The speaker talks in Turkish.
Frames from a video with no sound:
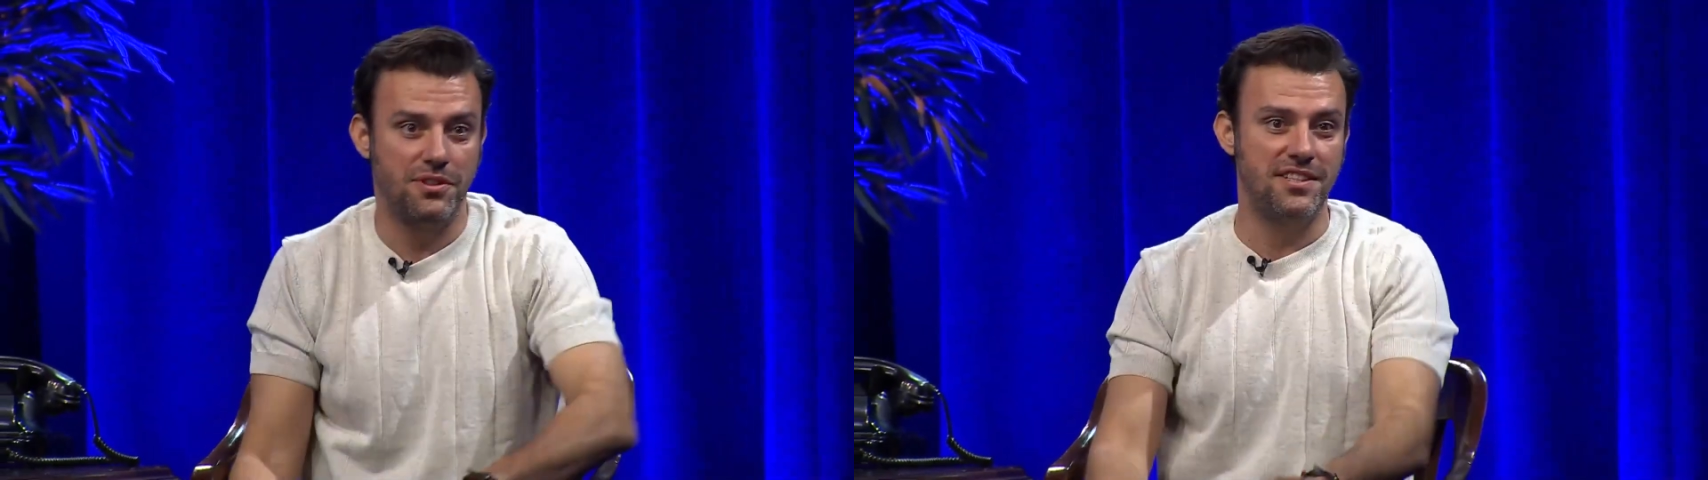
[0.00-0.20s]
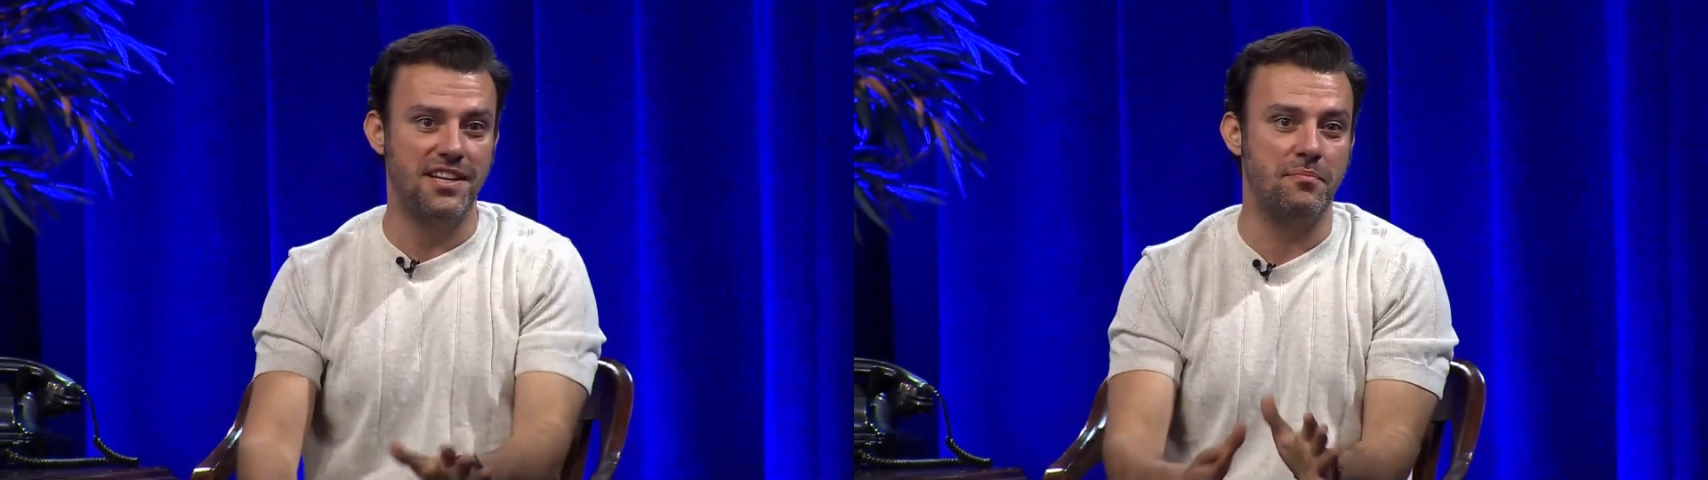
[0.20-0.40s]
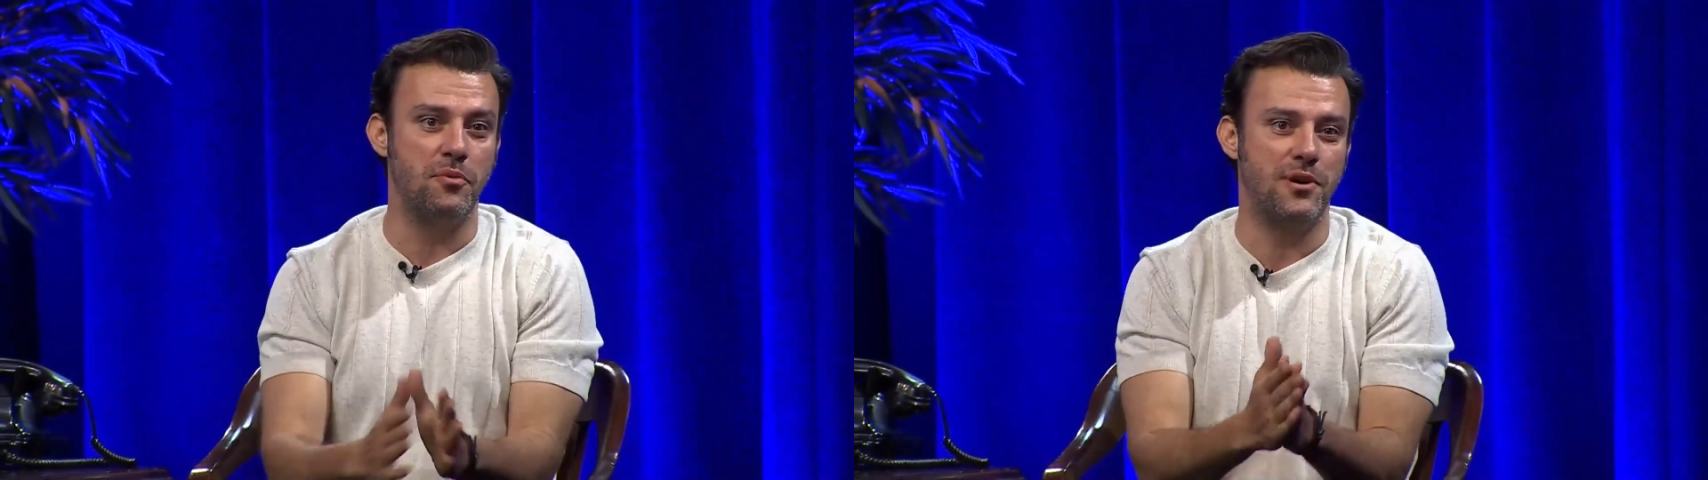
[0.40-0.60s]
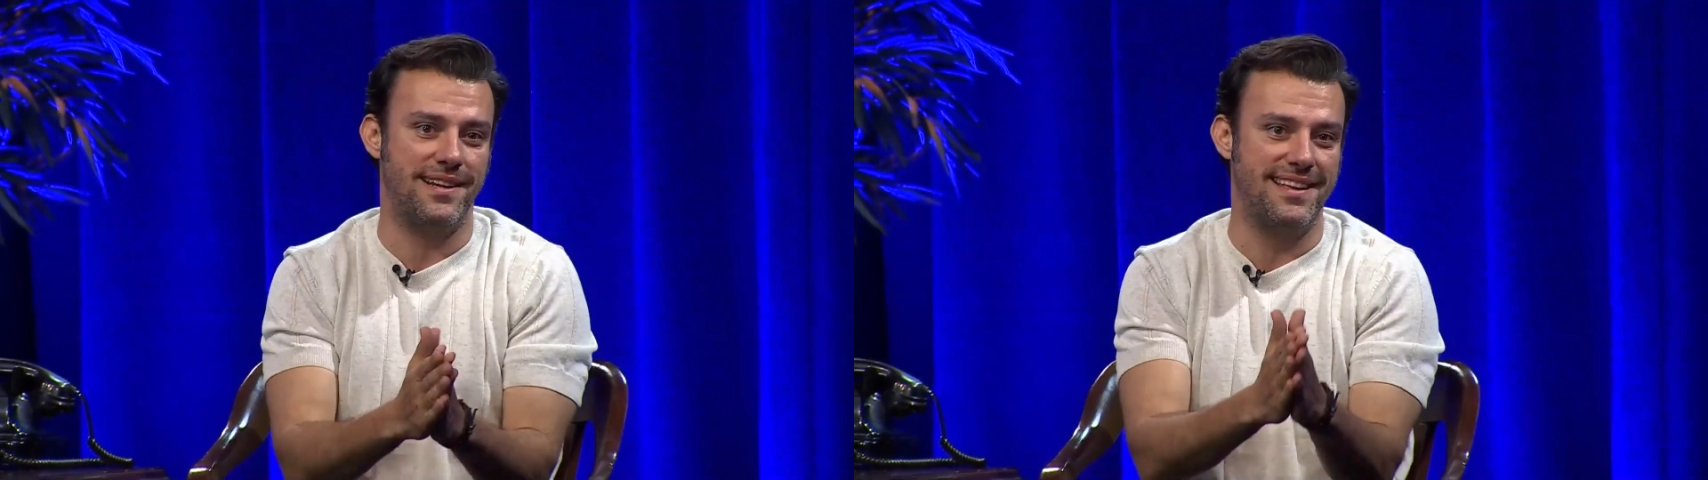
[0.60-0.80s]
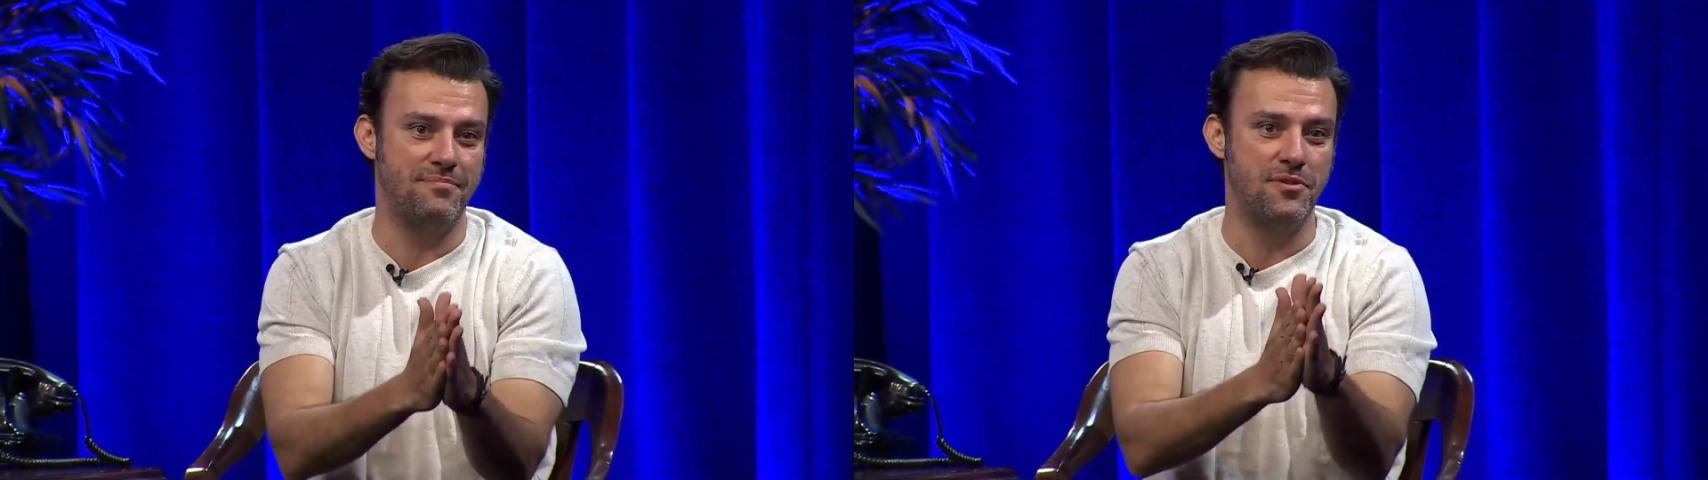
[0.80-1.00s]
Dinçer bu
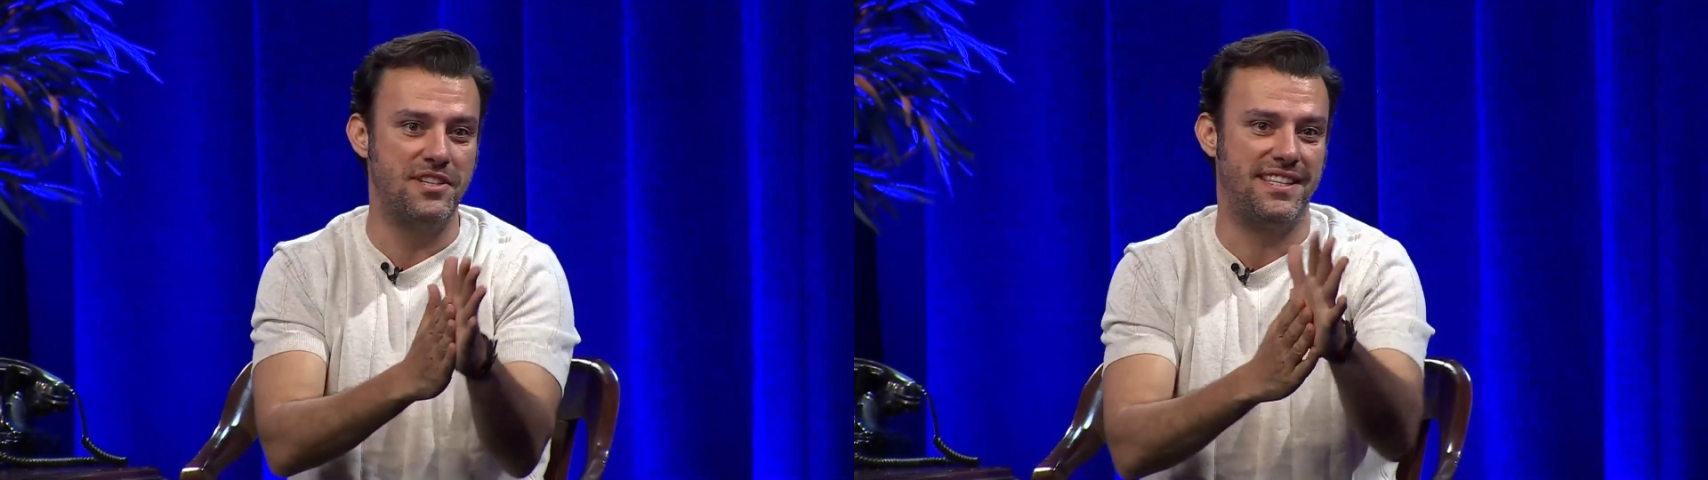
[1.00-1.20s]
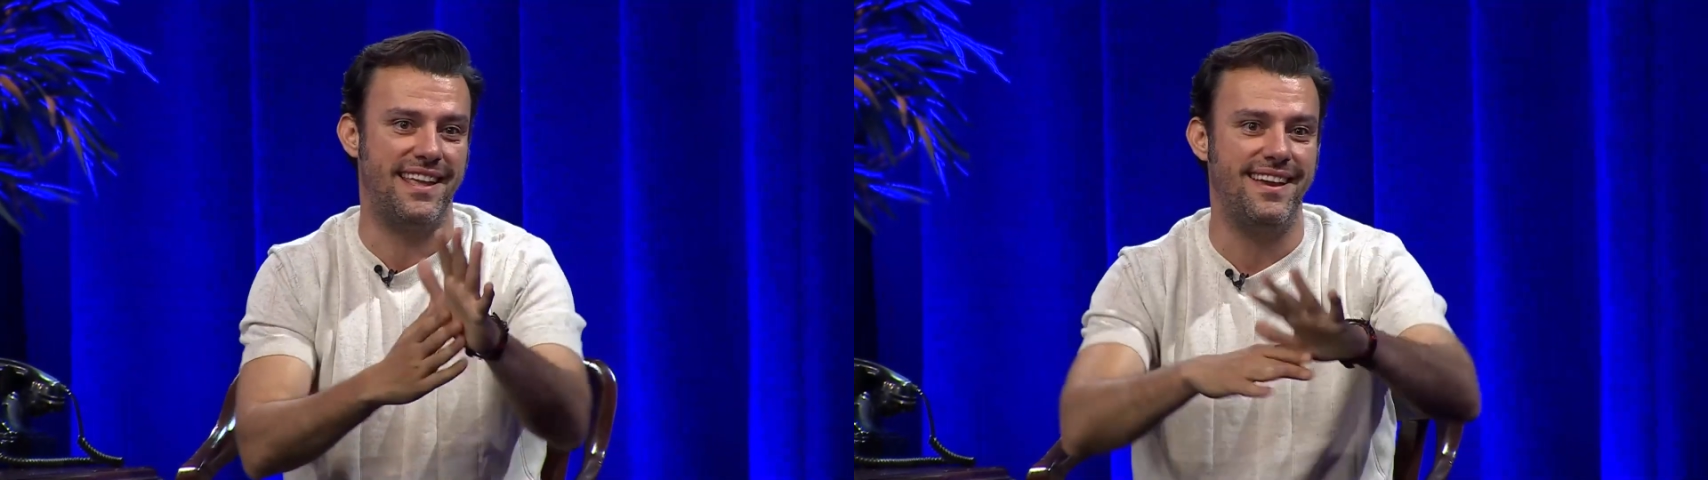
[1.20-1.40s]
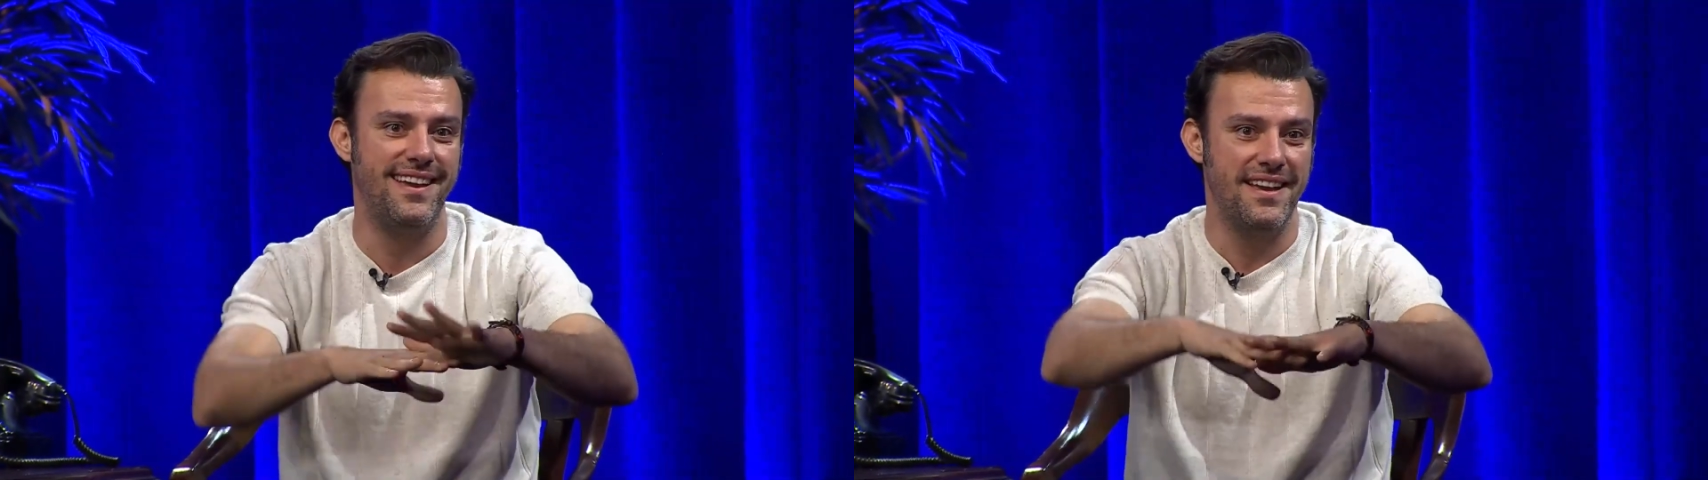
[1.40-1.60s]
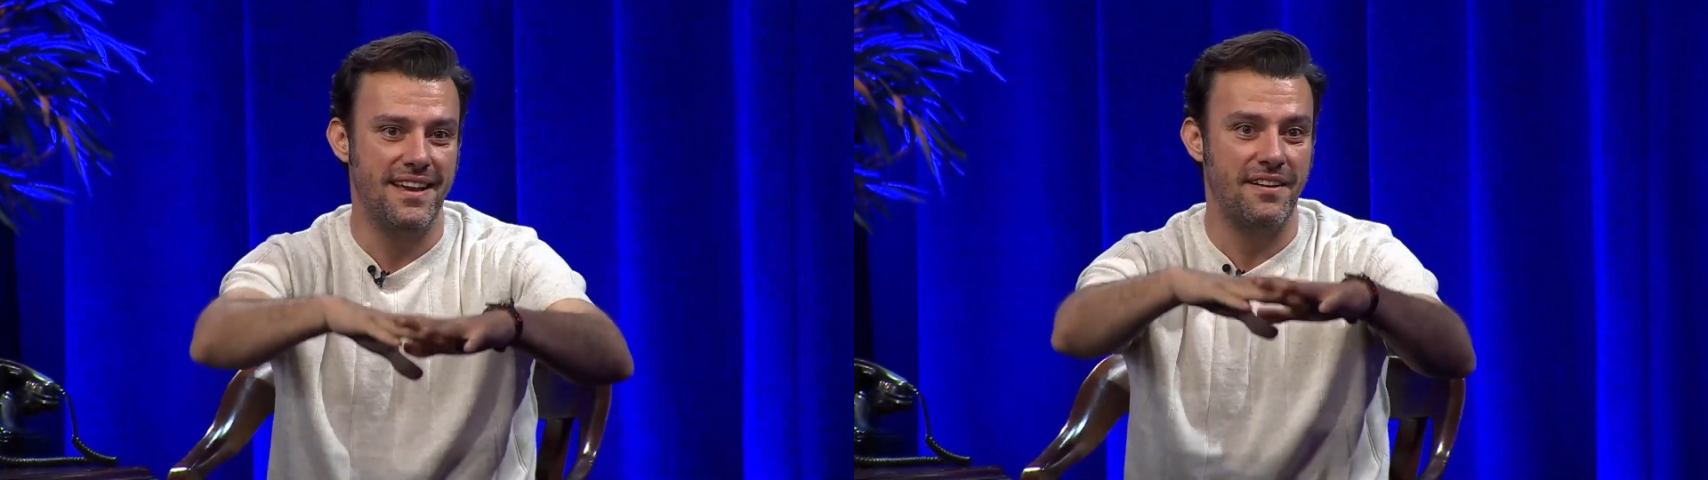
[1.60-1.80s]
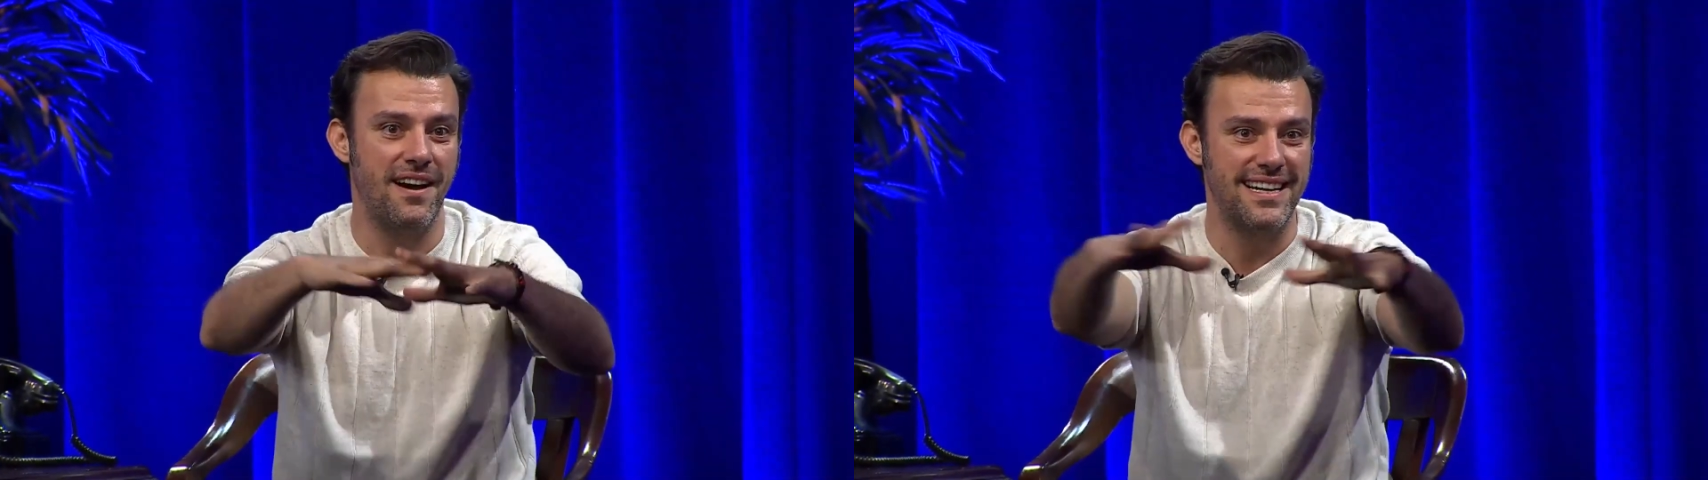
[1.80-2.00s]
arada bu işte Neyi yapmadın?